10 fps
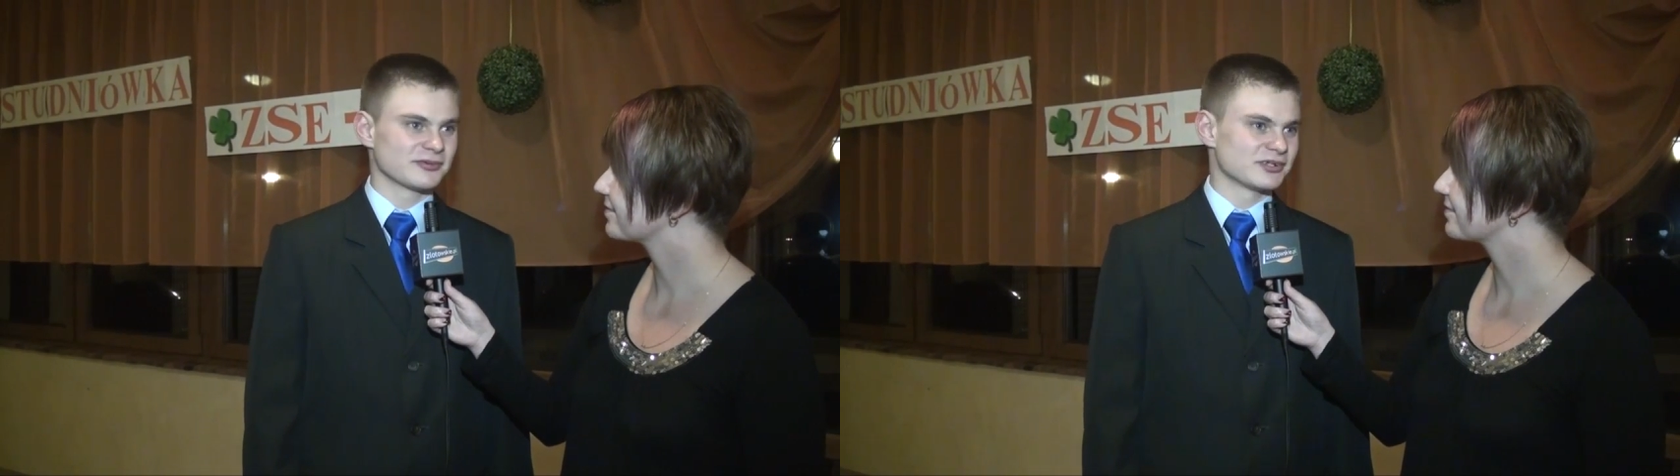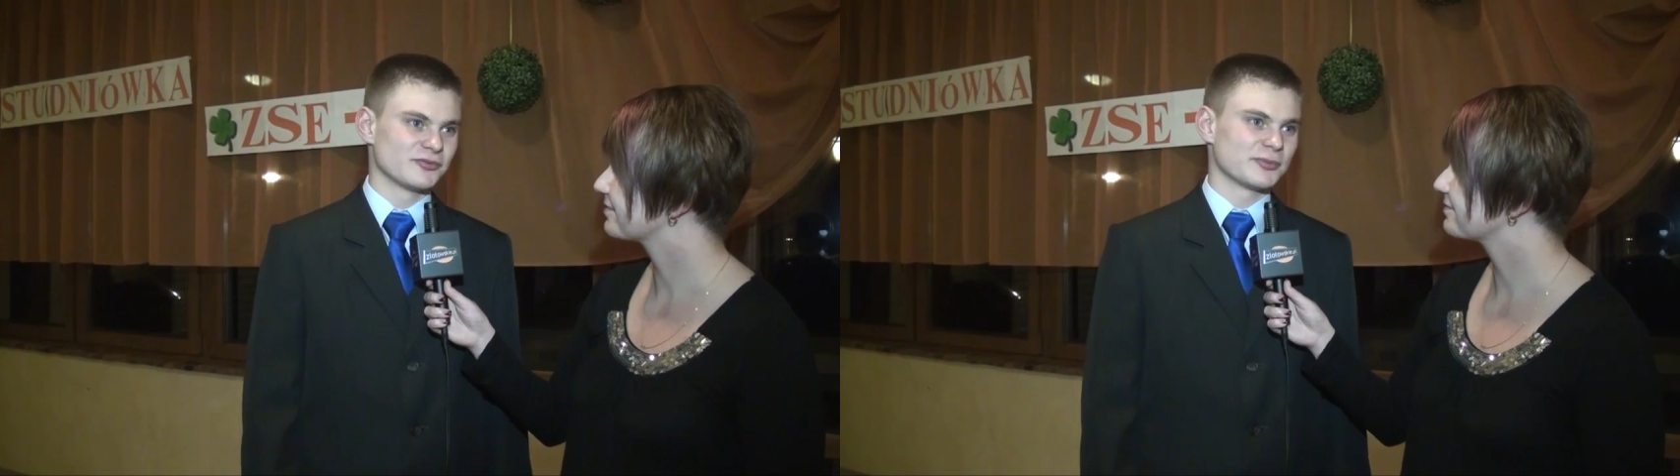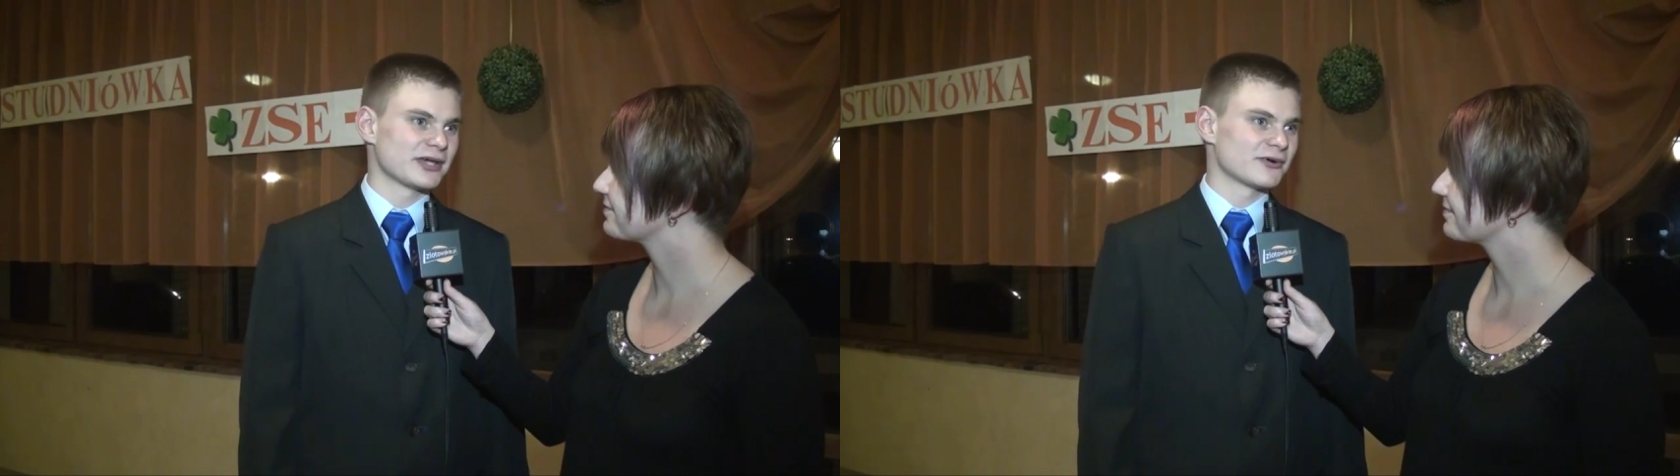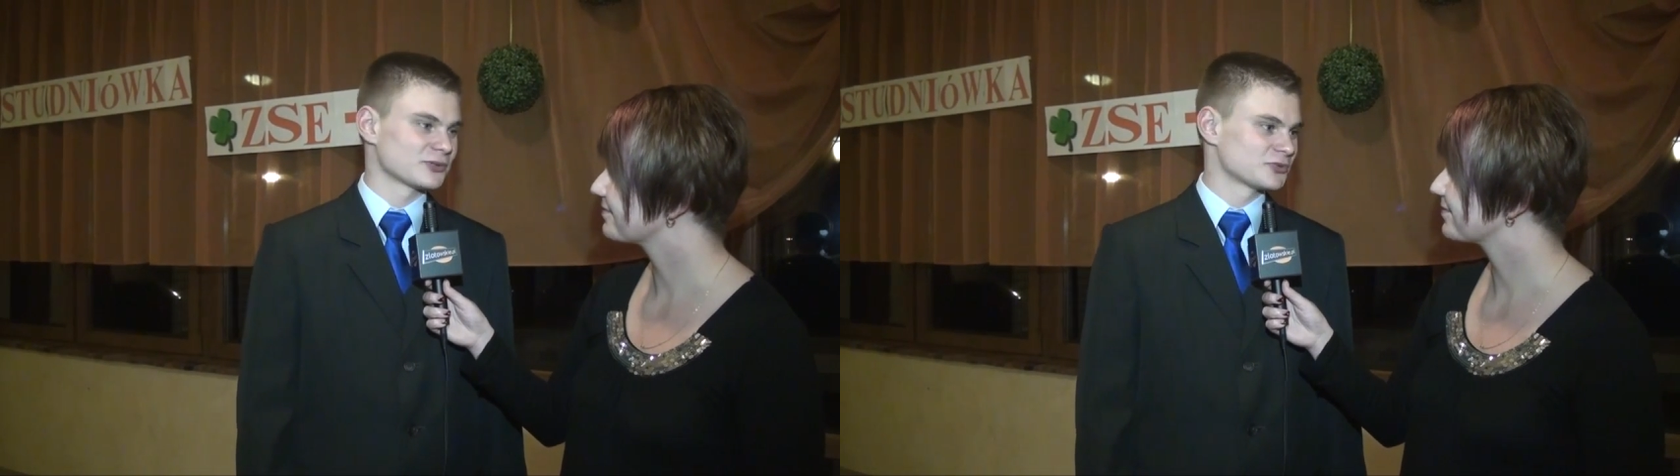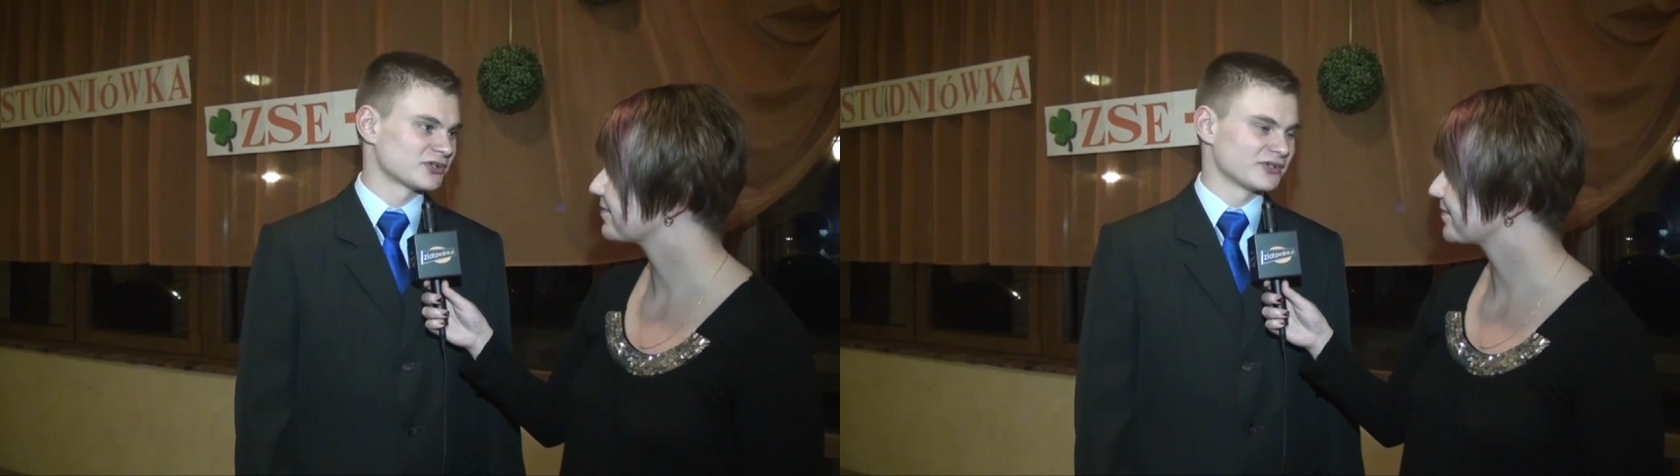bo nie wypadało,
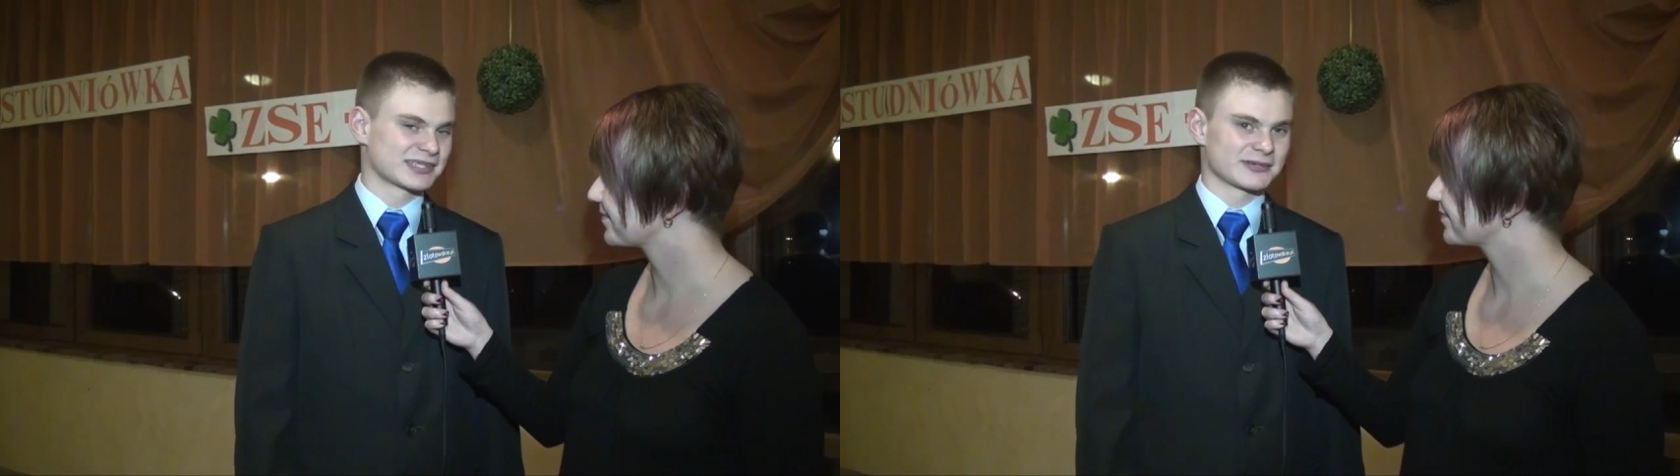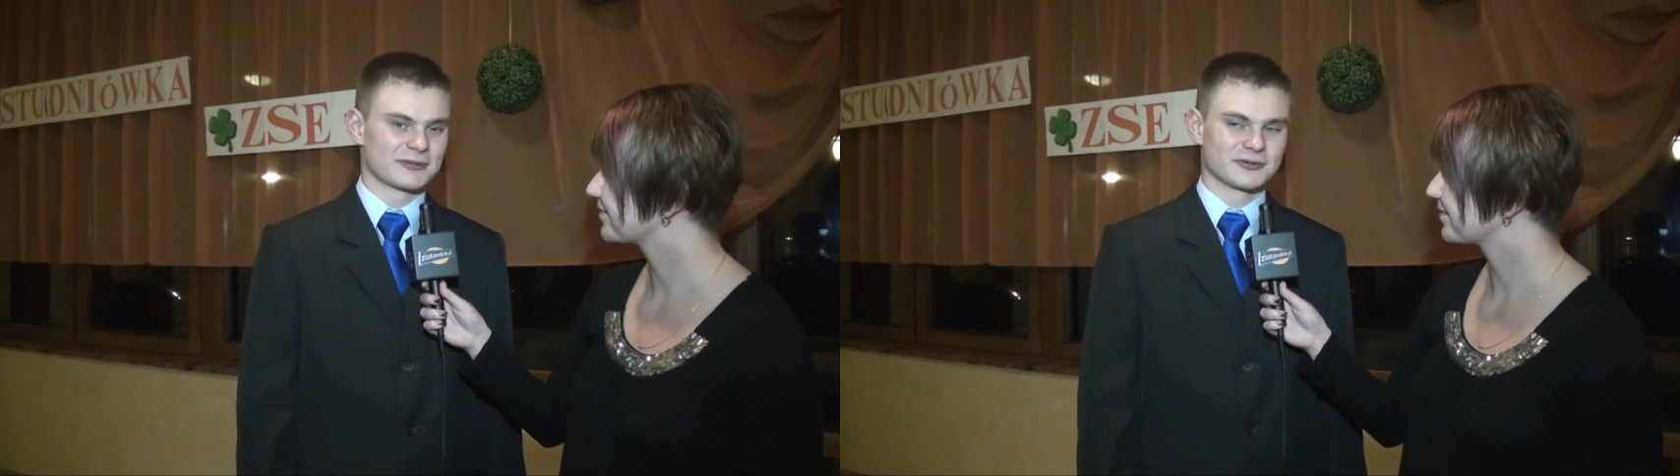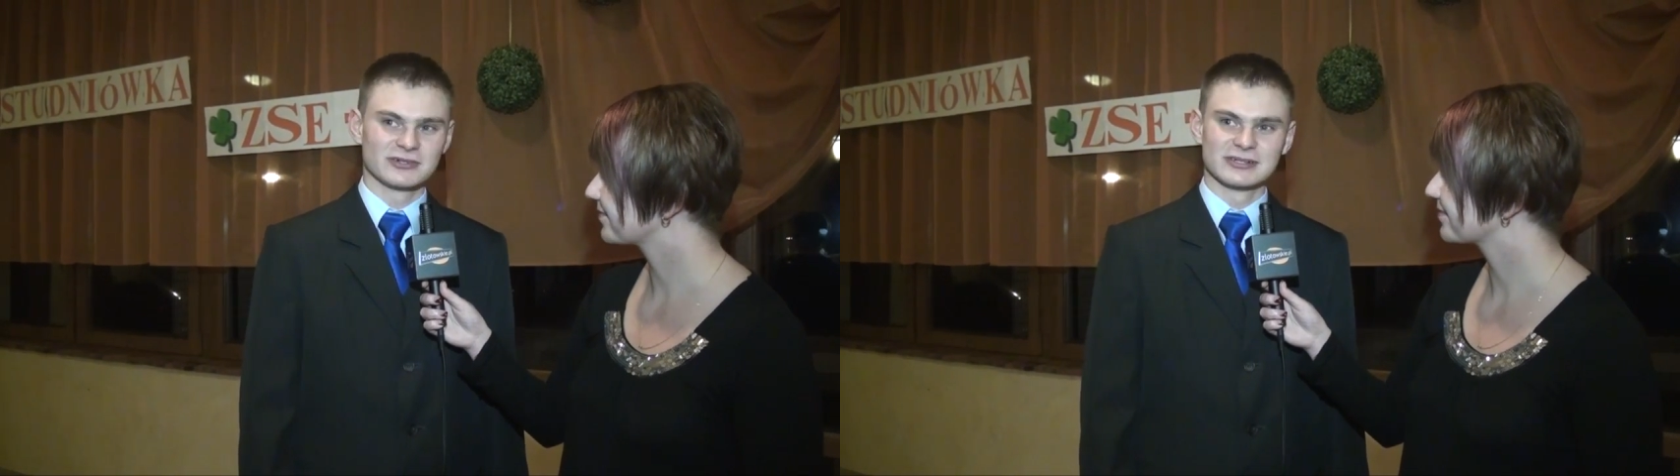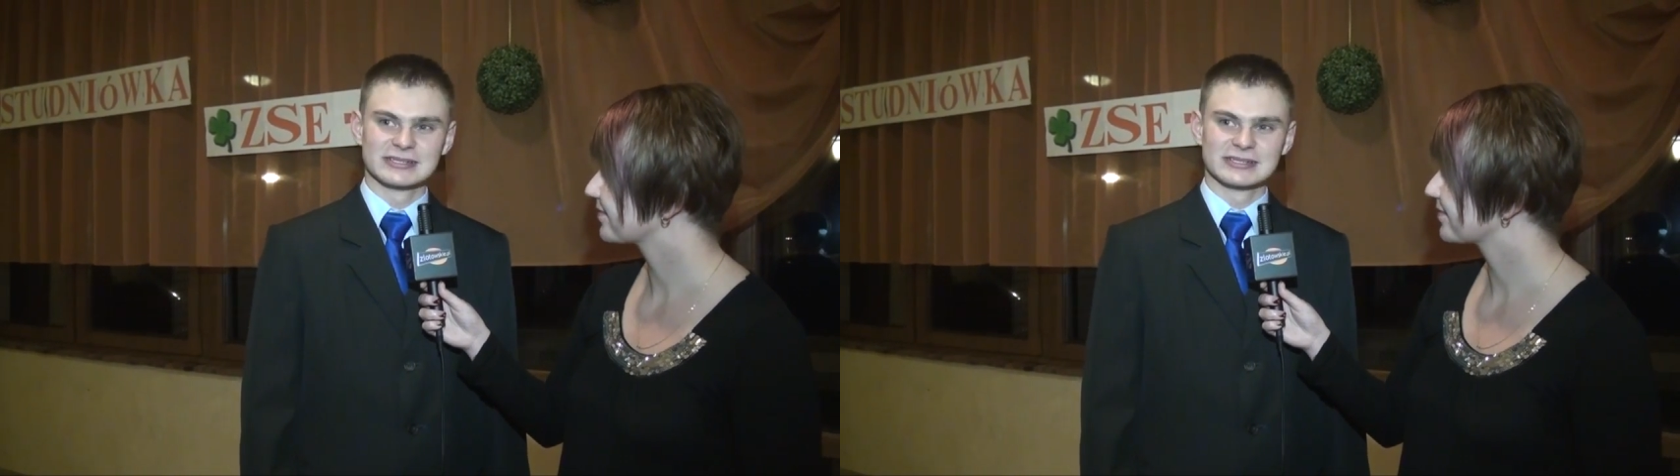żeby przychodzić samemu.